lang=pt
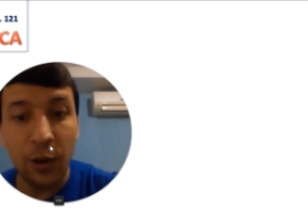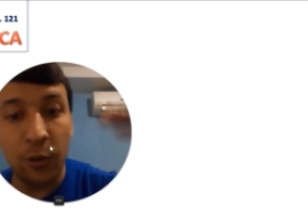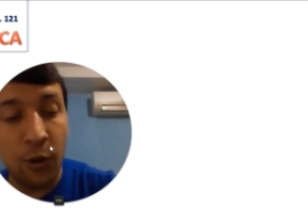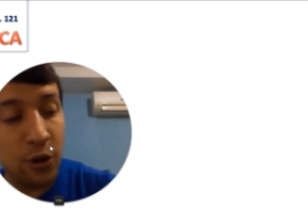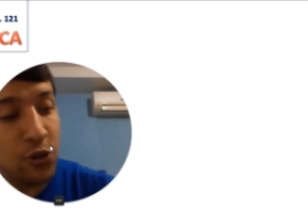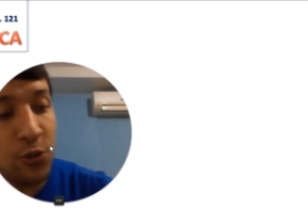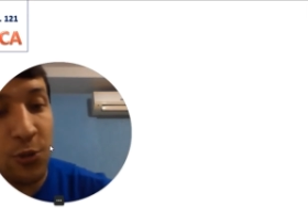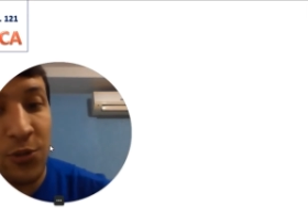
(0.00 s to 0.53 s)
O
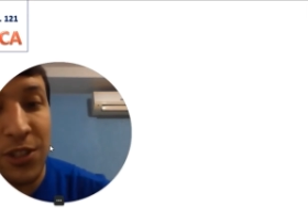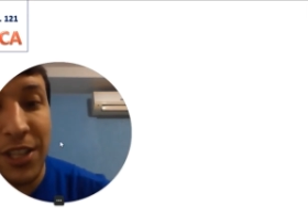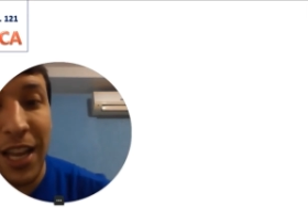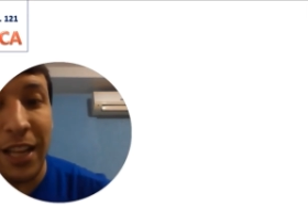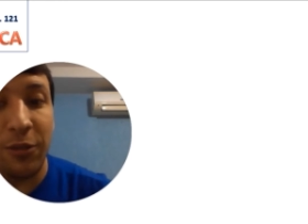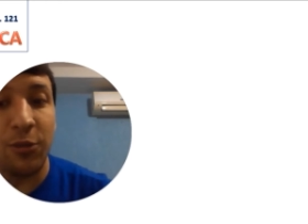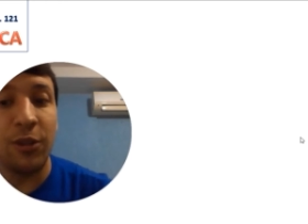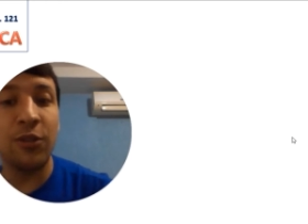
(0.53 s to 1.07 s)
nosso
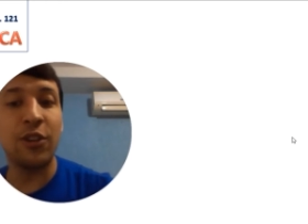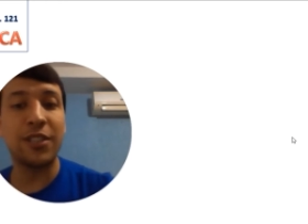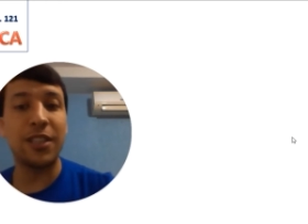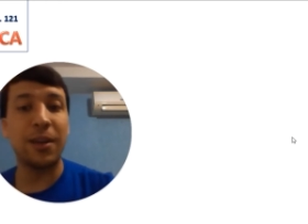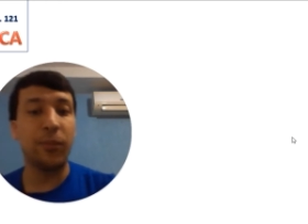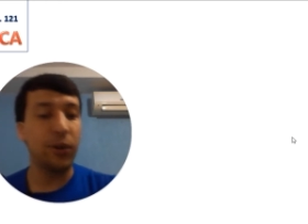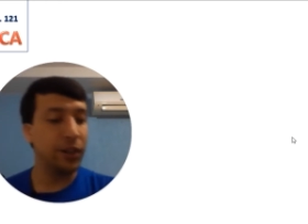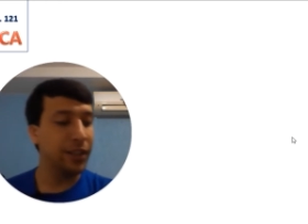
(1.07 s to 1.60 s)
conceito, quando nós
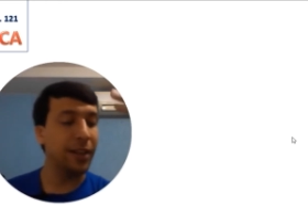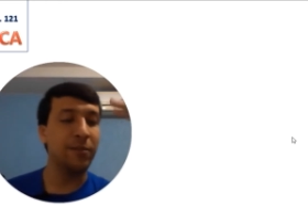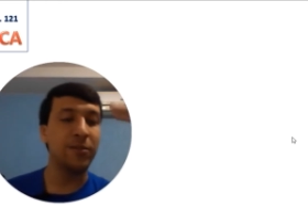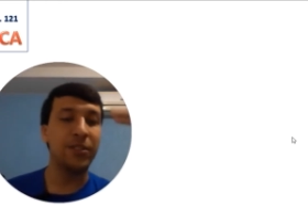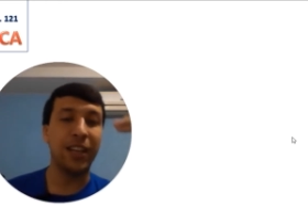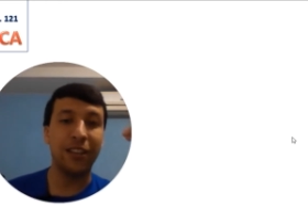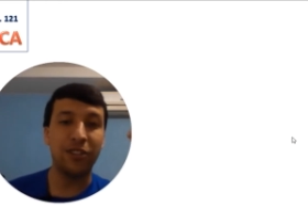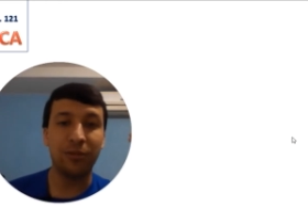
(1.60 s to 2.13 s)
abordamos
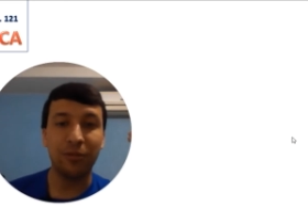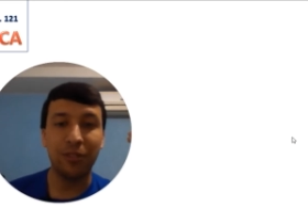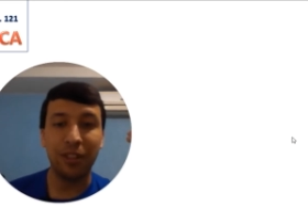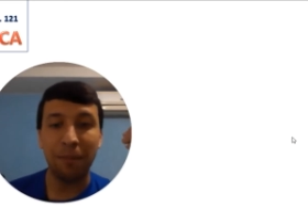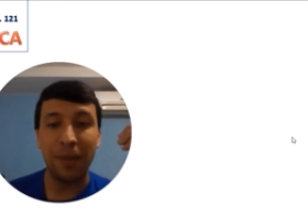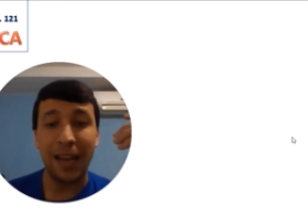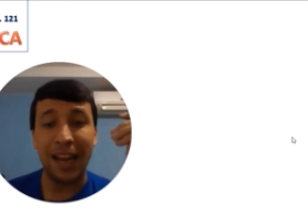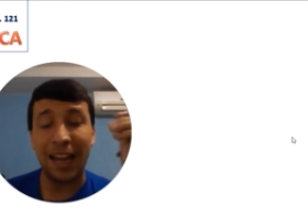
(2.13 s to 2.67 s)
a região do
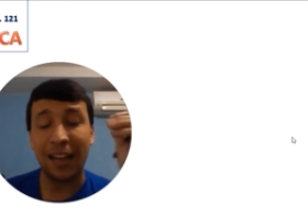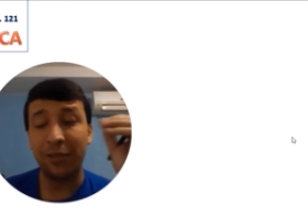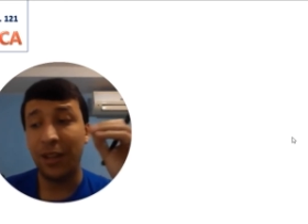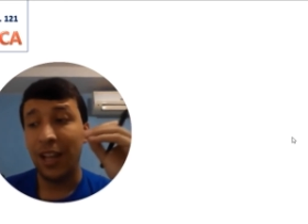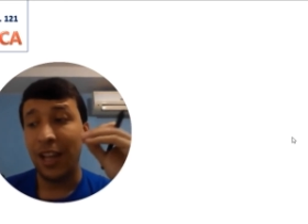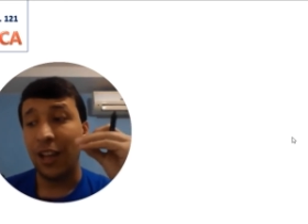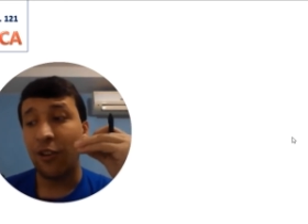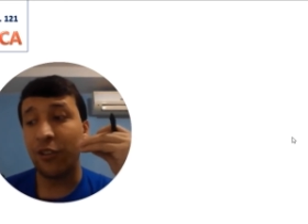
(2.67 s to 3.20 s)
temperado,
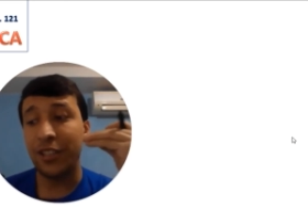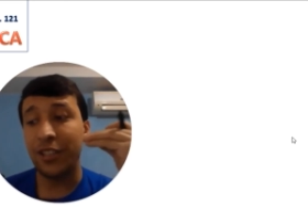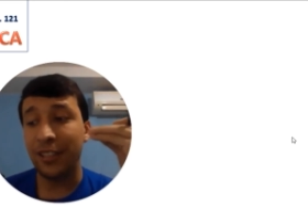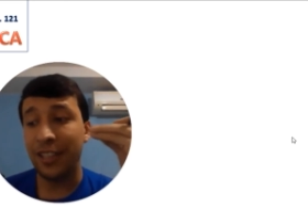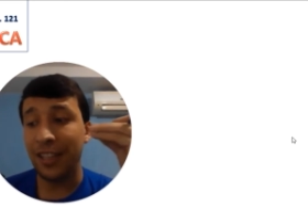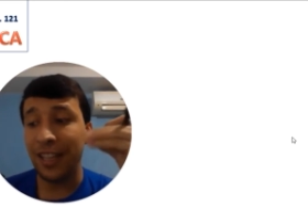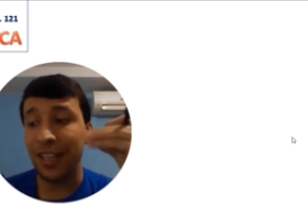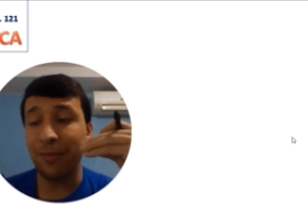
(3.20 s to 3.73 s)
nós
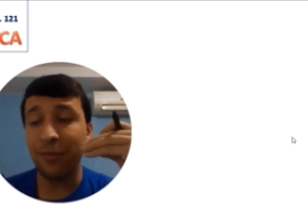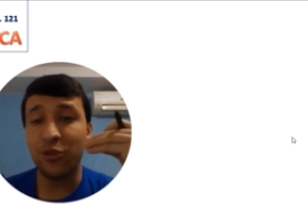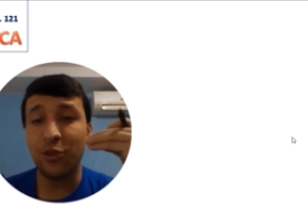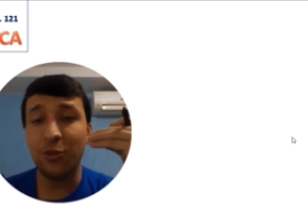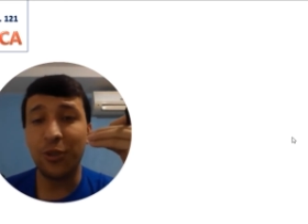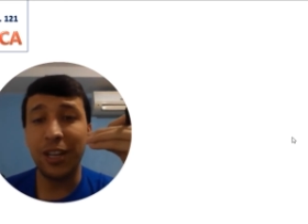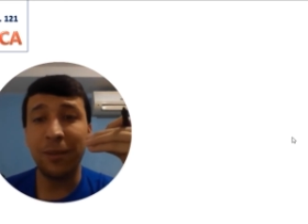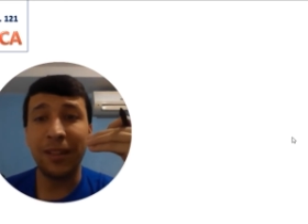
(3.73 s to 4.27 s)
entendemos que
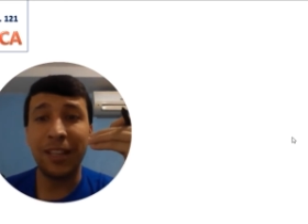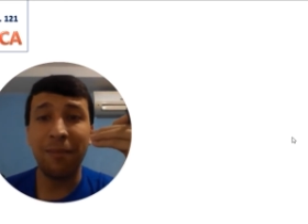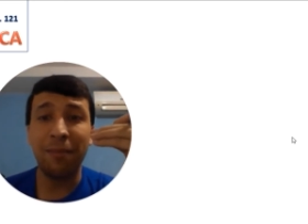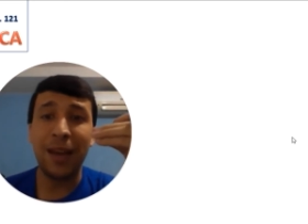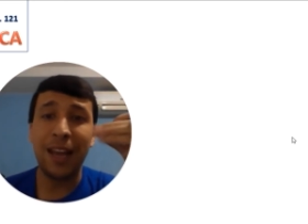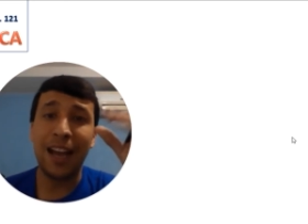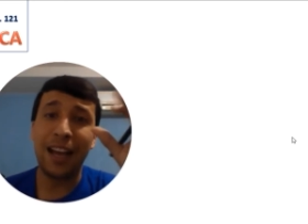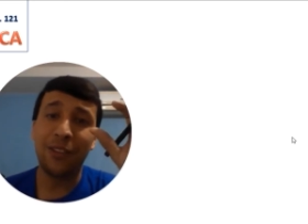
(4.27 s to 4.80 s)
o clima
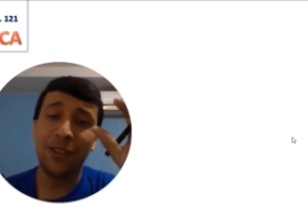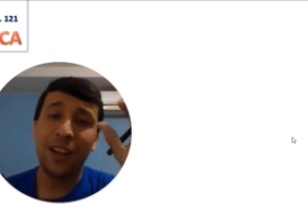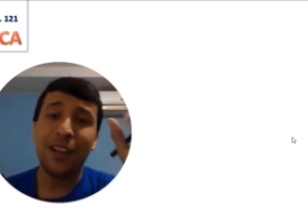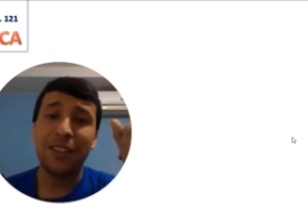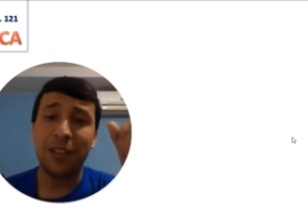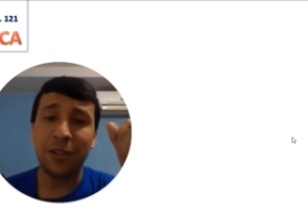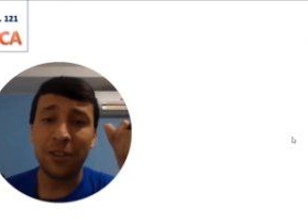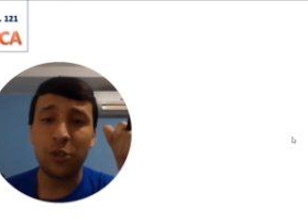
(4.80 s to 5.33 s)
temperado
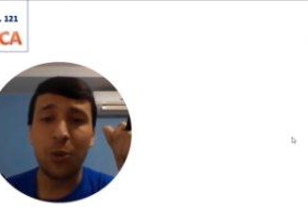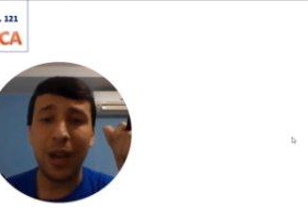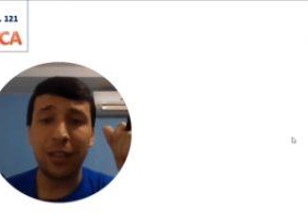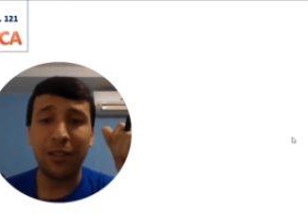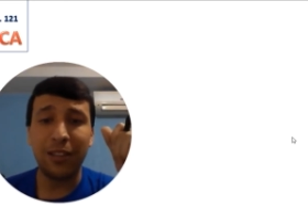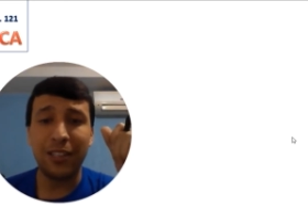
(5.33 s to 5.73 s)
são as quatro